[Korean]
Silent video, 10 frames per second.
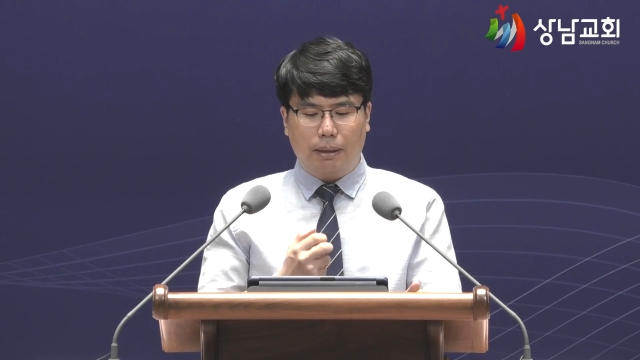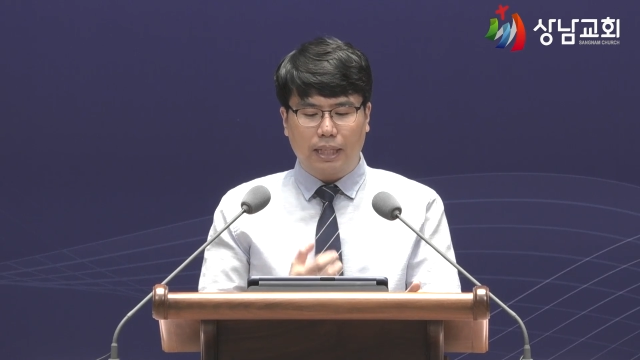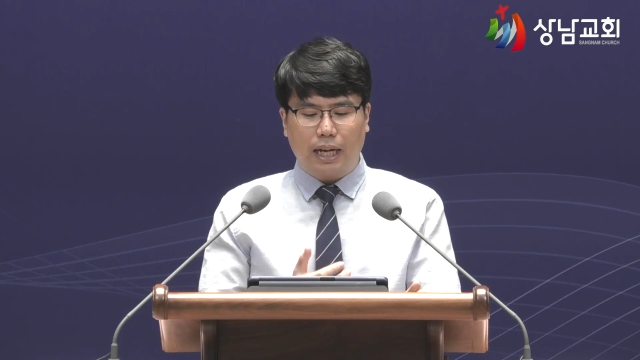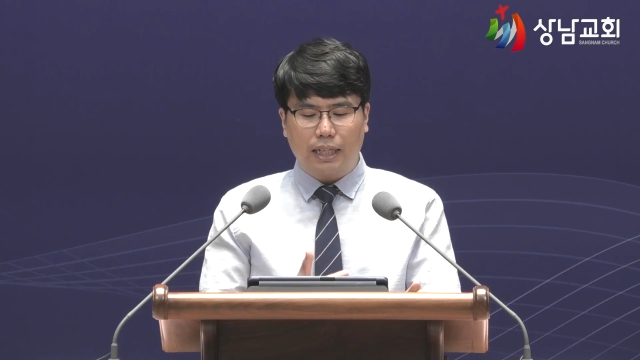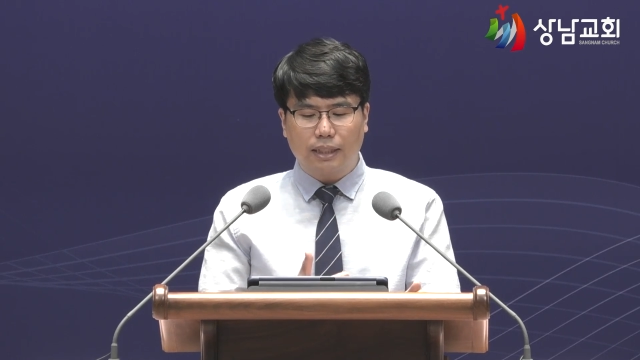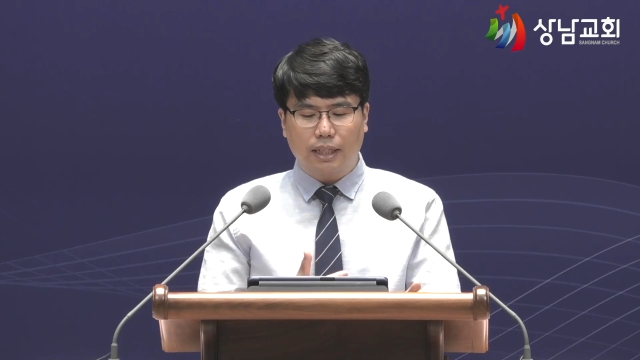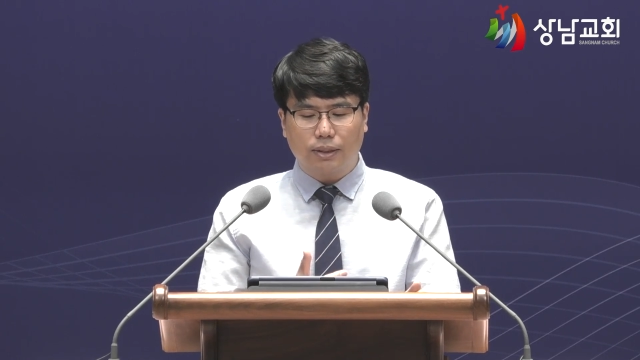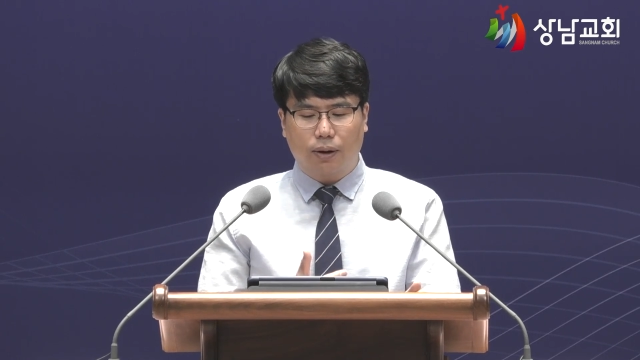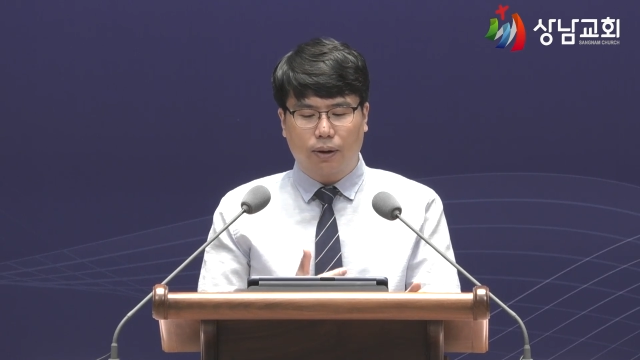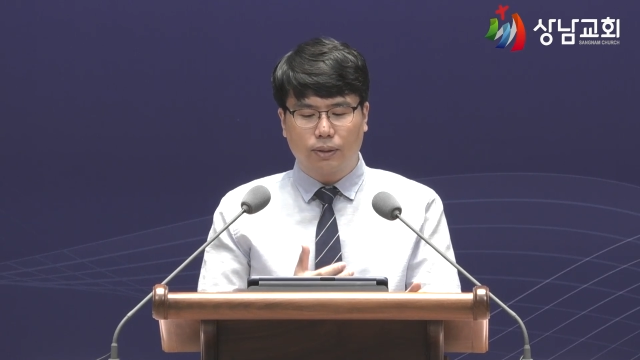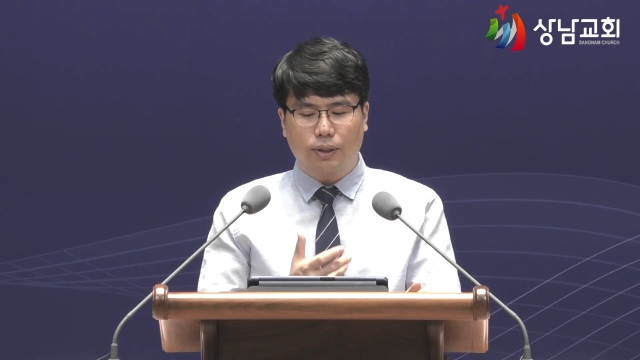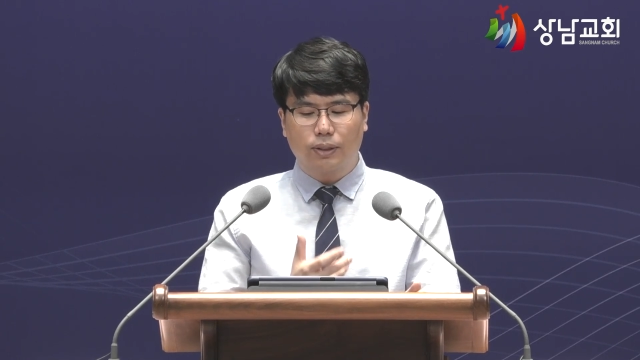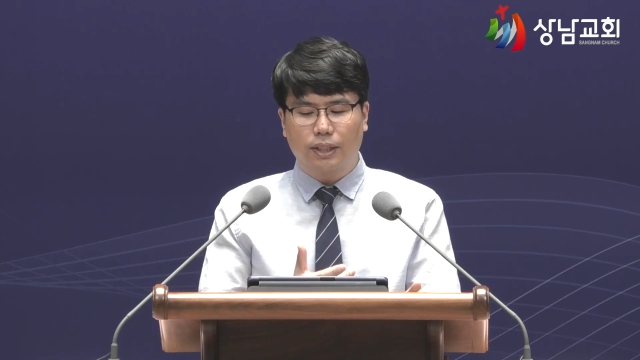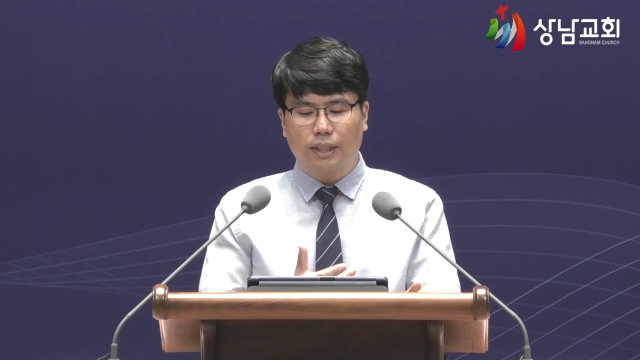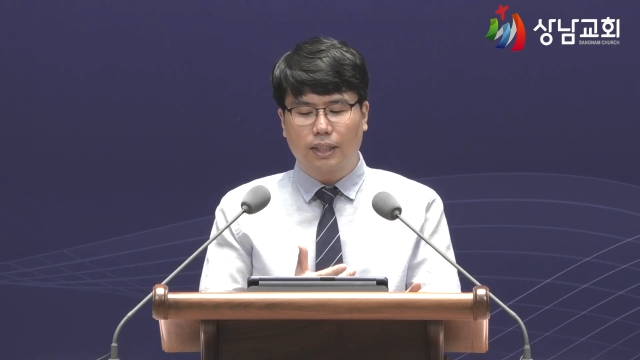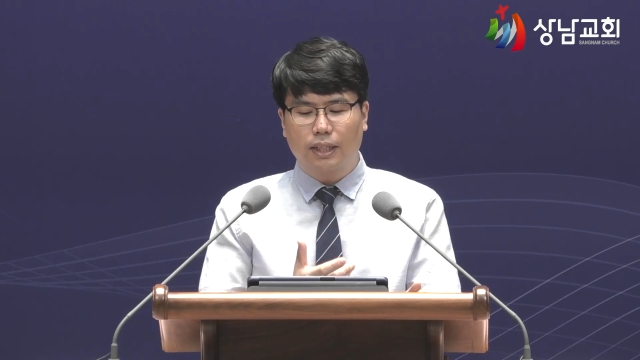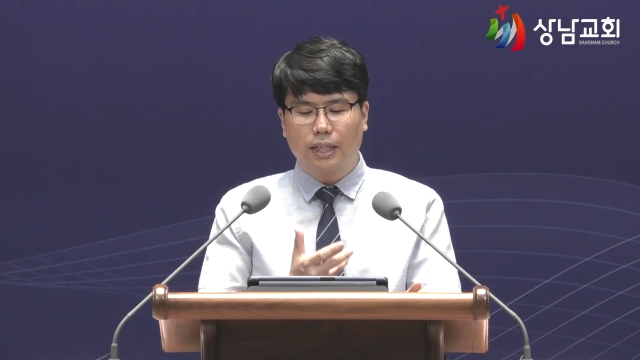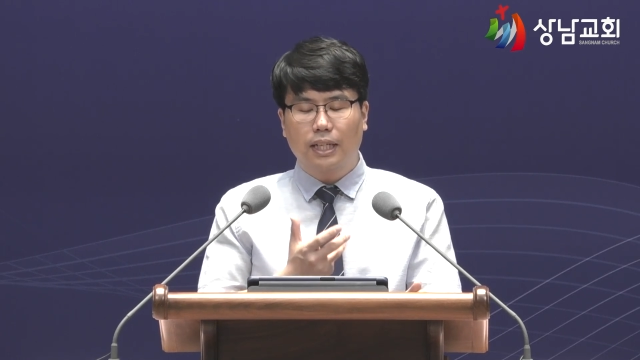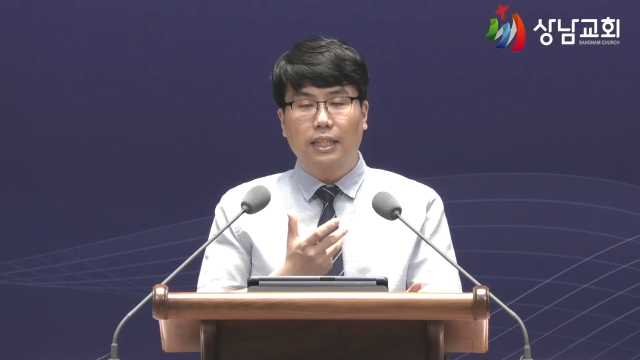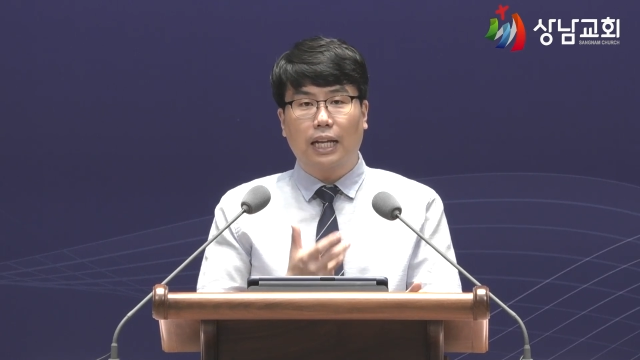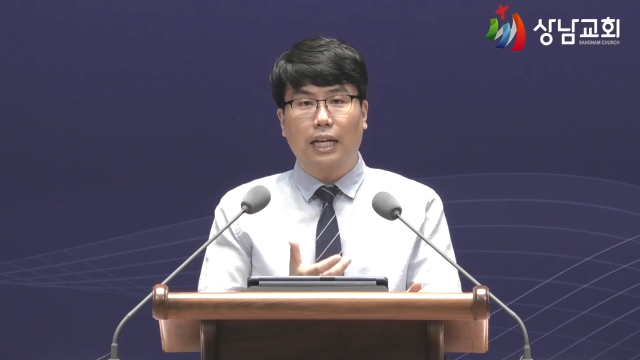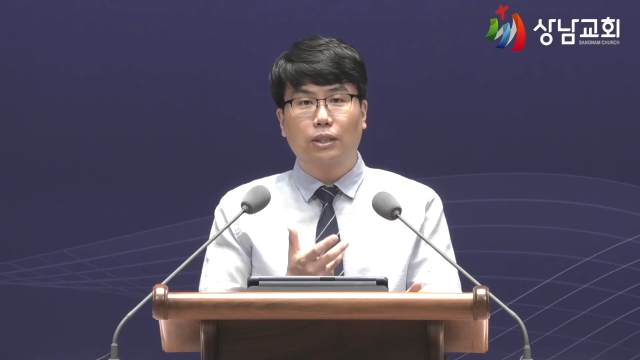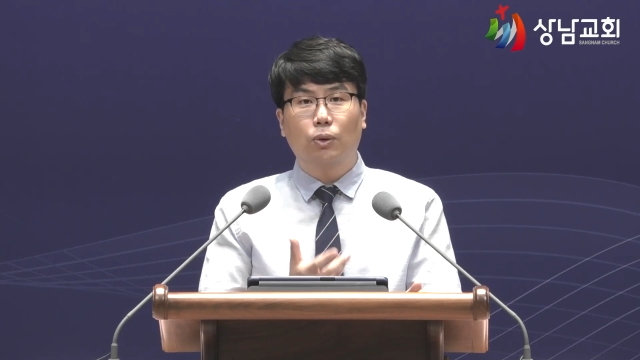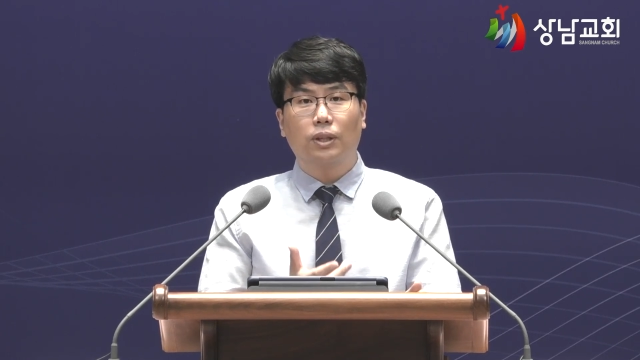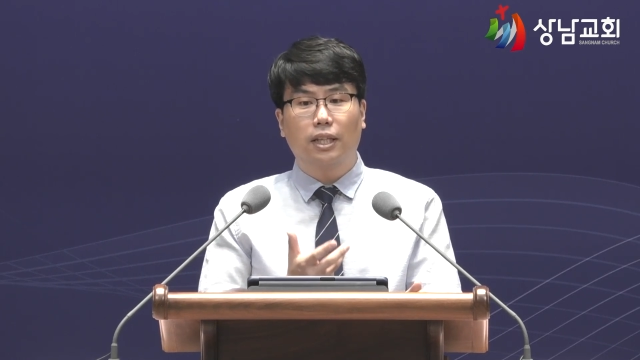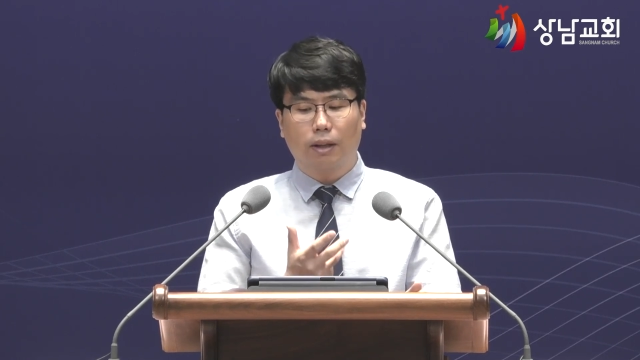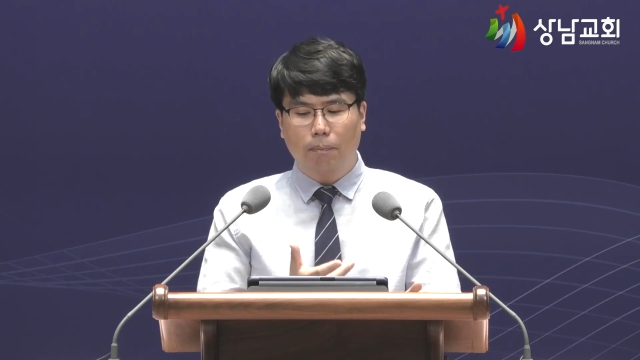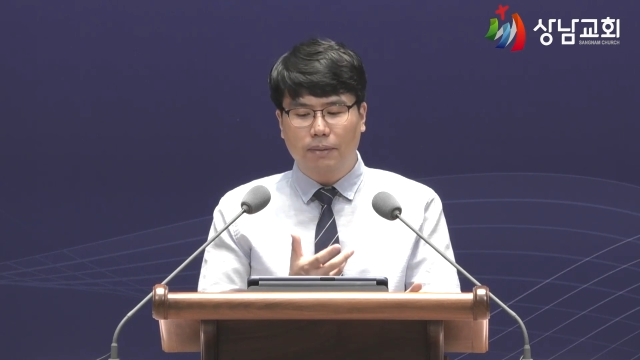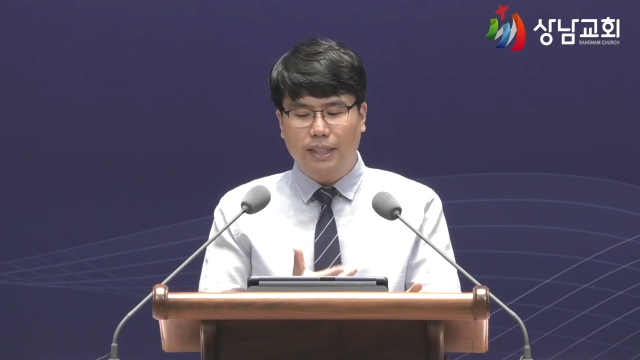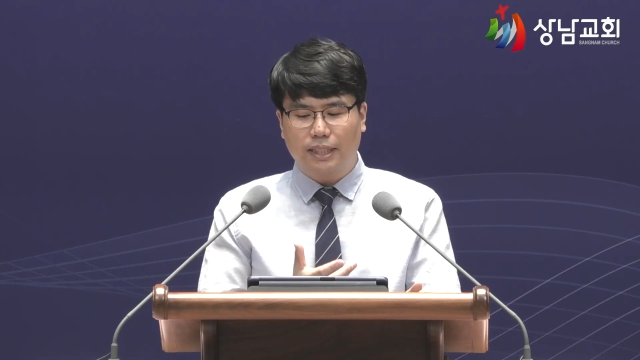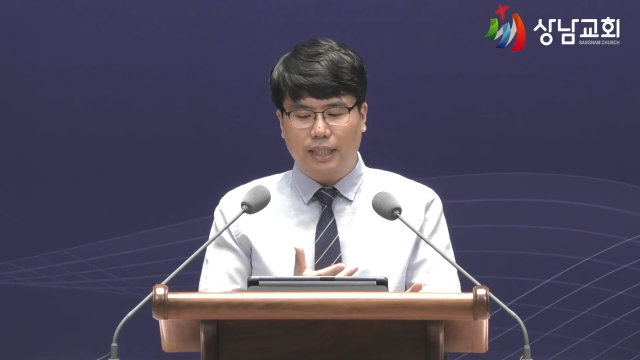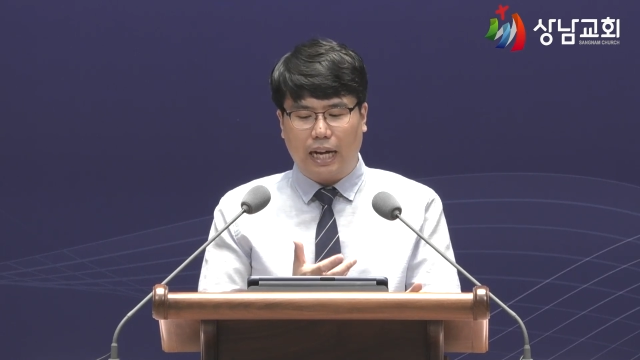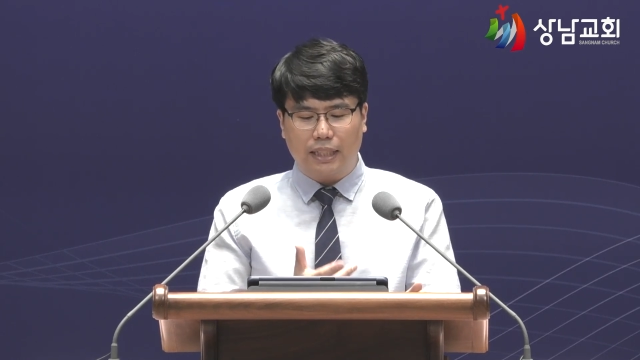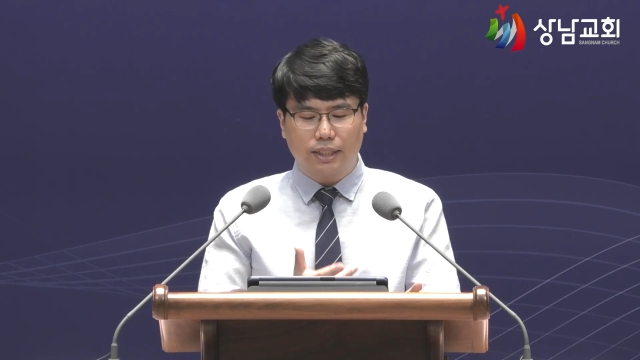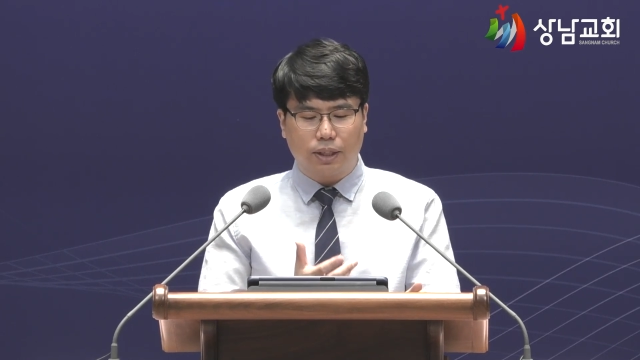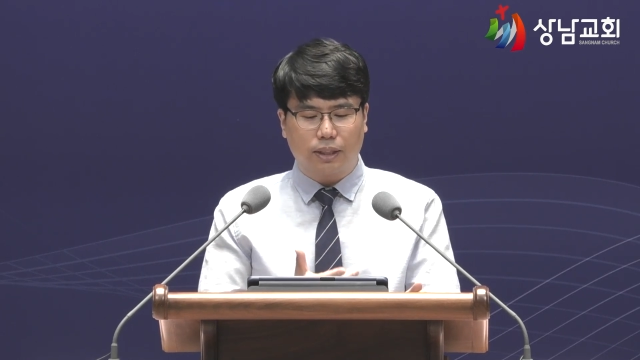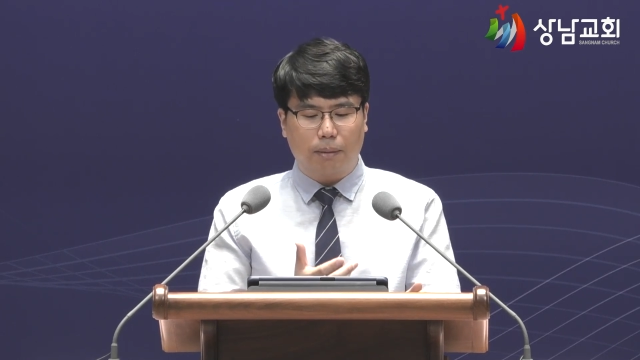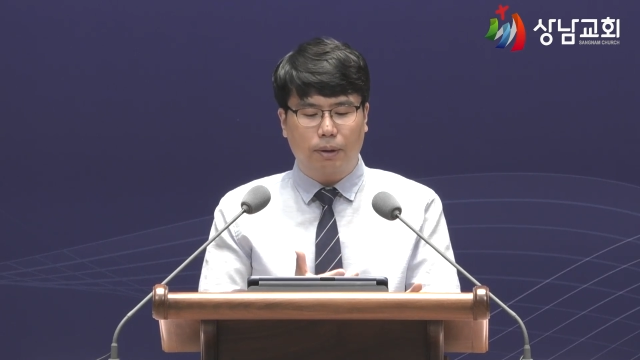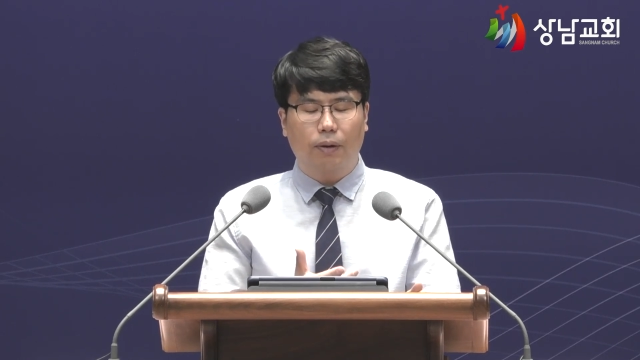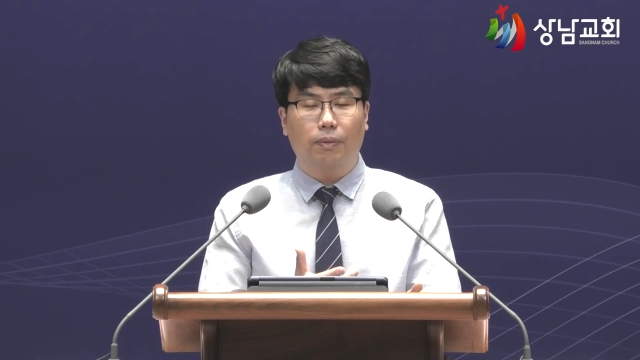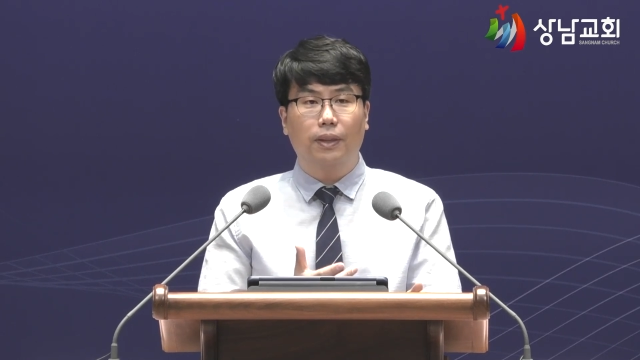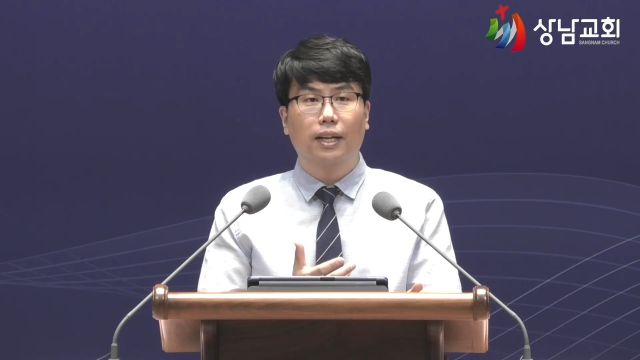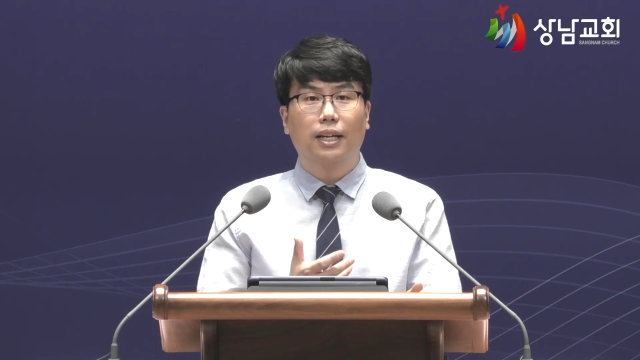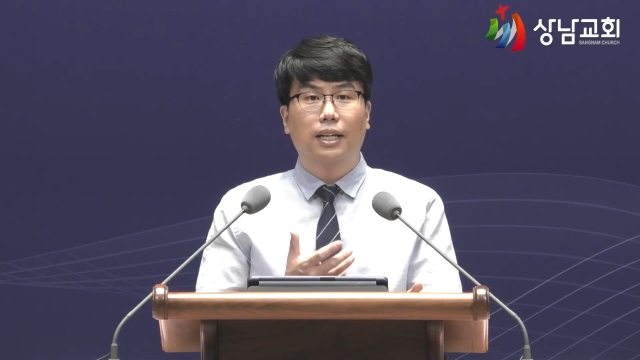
만약 하나님께서 저들을 나의 손에 넘기지 않으셨다면